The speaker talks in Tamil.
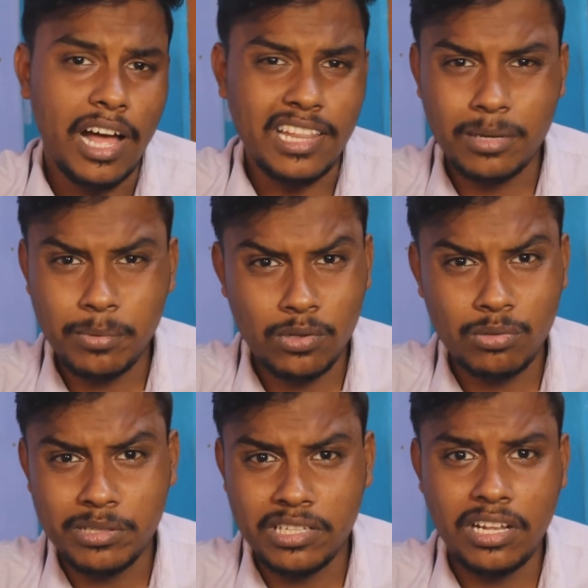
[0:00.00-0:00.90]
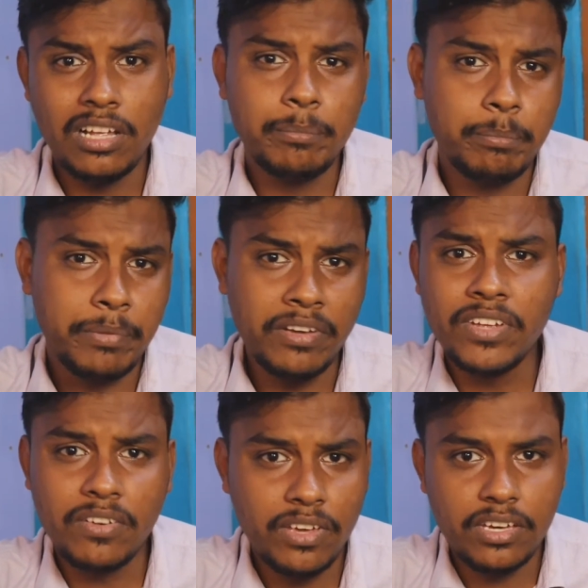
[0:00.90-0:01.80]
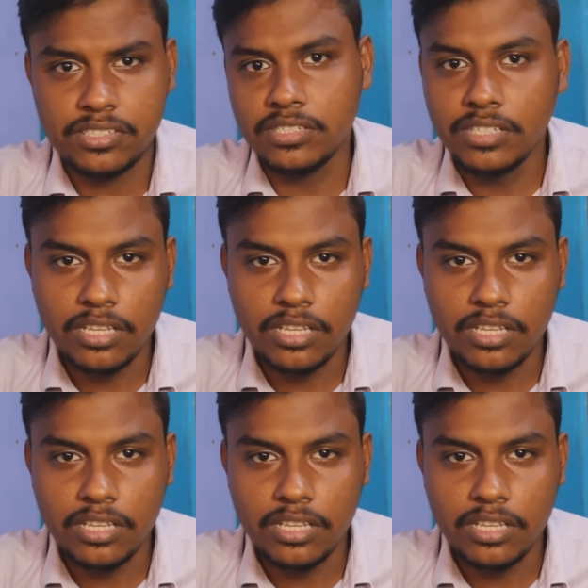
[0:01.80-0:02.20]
அதுக்கப்புறம் வந்து பார்த்திங்கன்னா பின் வெரிஃபிகேஷன்